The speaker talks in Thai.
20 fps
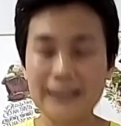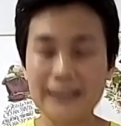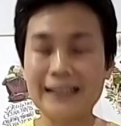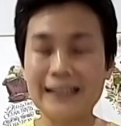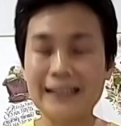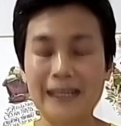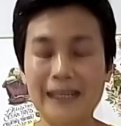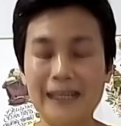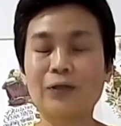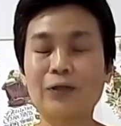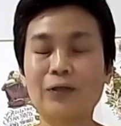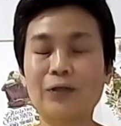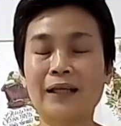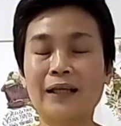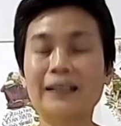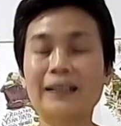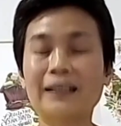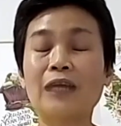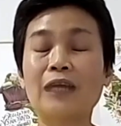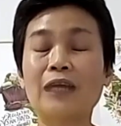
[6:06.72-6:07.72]
คือเกษียณตัวเอ
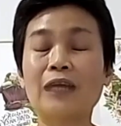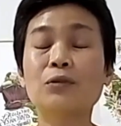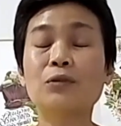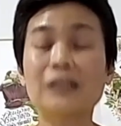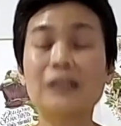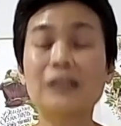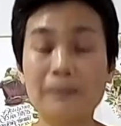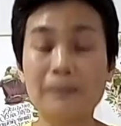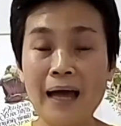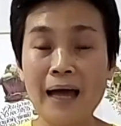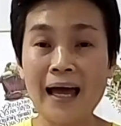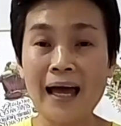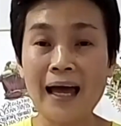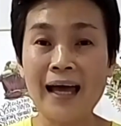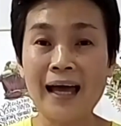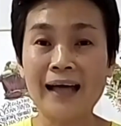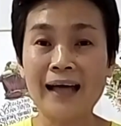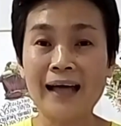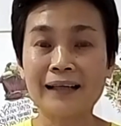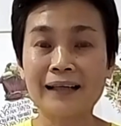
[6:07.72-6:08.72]
งตั้งแต่อายุ
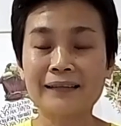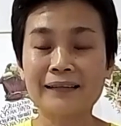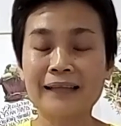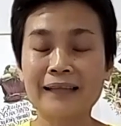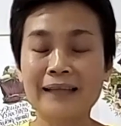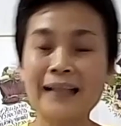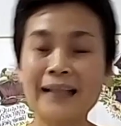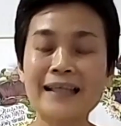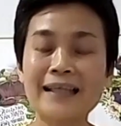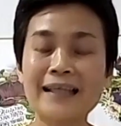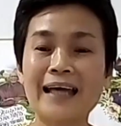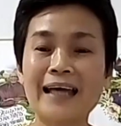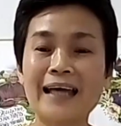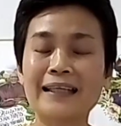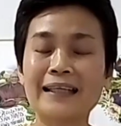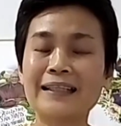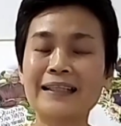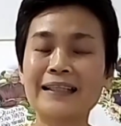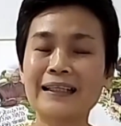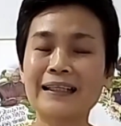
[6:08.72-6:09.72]
45ตั้งใจ
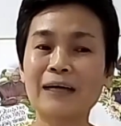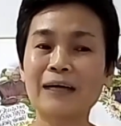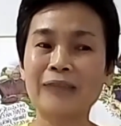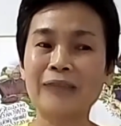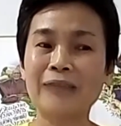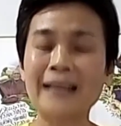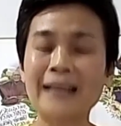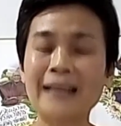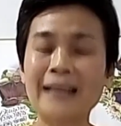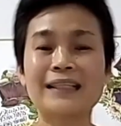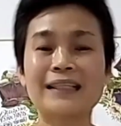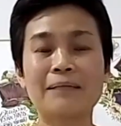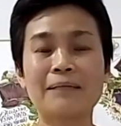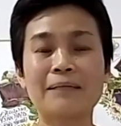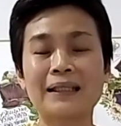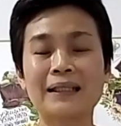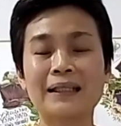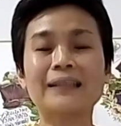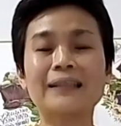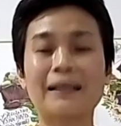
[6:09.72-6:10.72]
จริง ๆ เราตั้งสิน
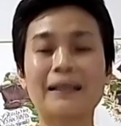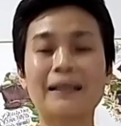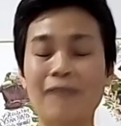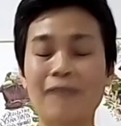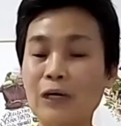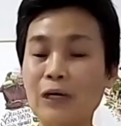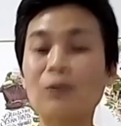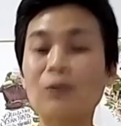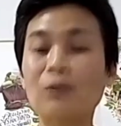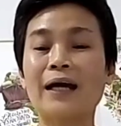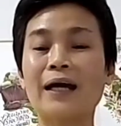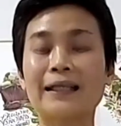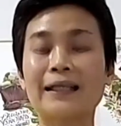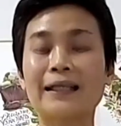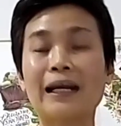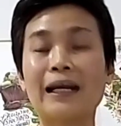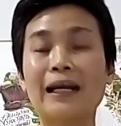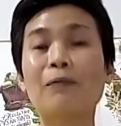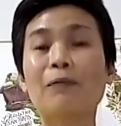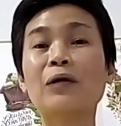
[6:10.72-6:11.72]
มาตั้งแต่วัยรุ่นนะ
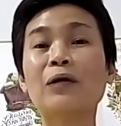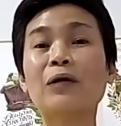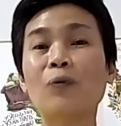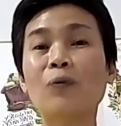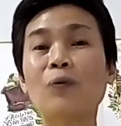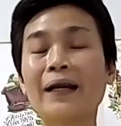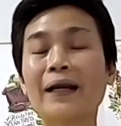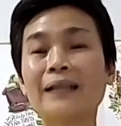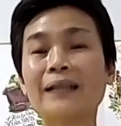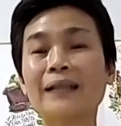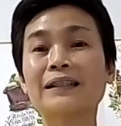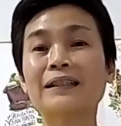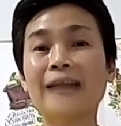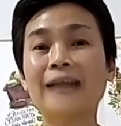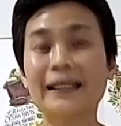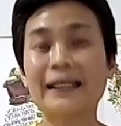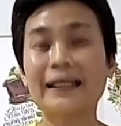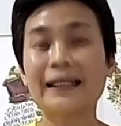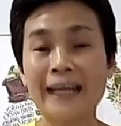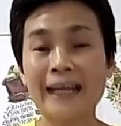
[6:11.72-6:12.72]
คะแต่เราไม่รู้ว่านั่น
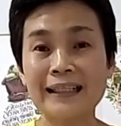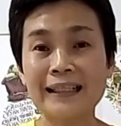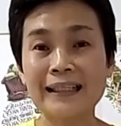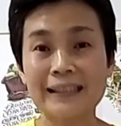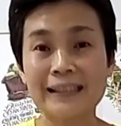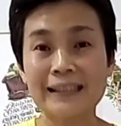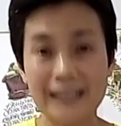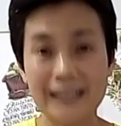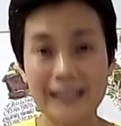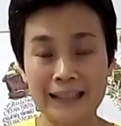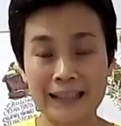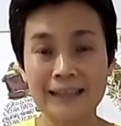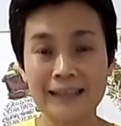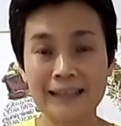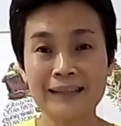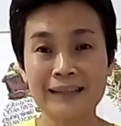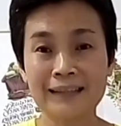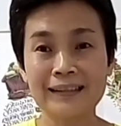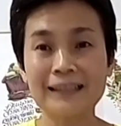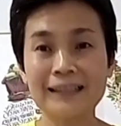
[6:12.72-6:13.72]
คือการตั้งสิน
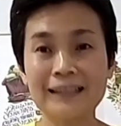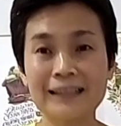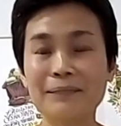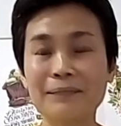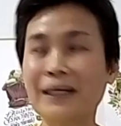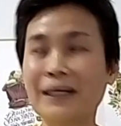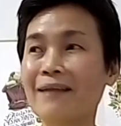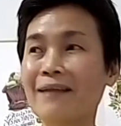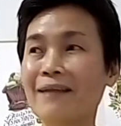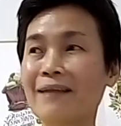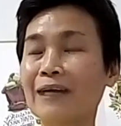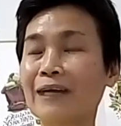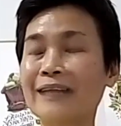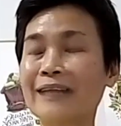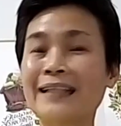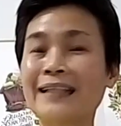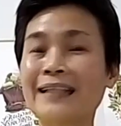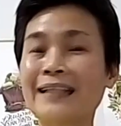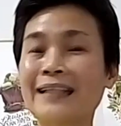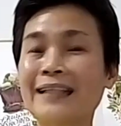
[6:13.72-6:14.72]
คือเหมือนกับว่า
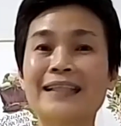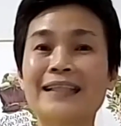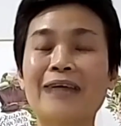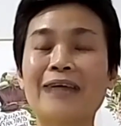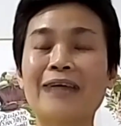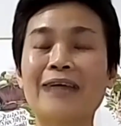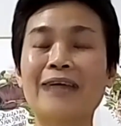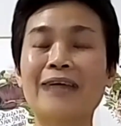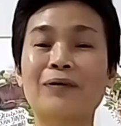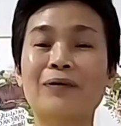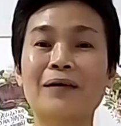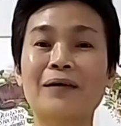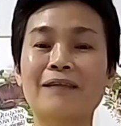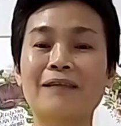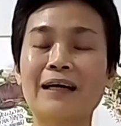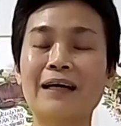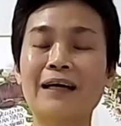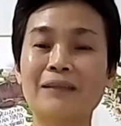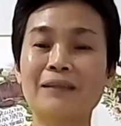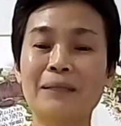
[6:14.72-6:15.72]
เราตั้งจิตใจของเราเอ
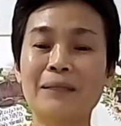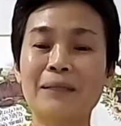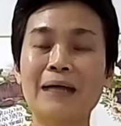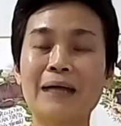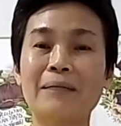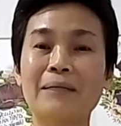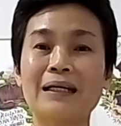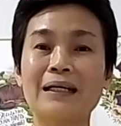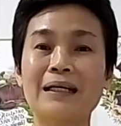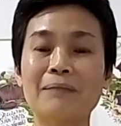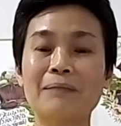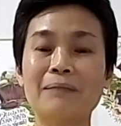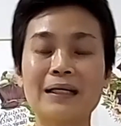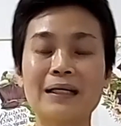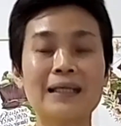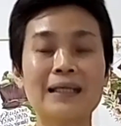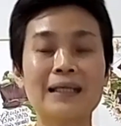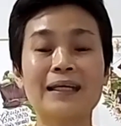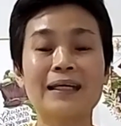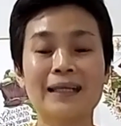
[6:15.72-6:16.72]
งว่าเราจะไม่ทำมันนี้
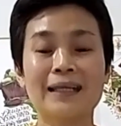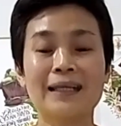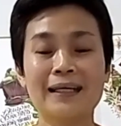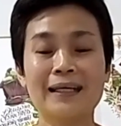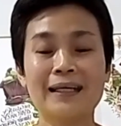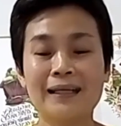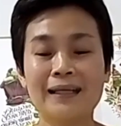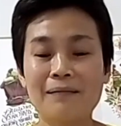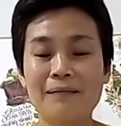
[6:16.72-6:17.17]
มันนี้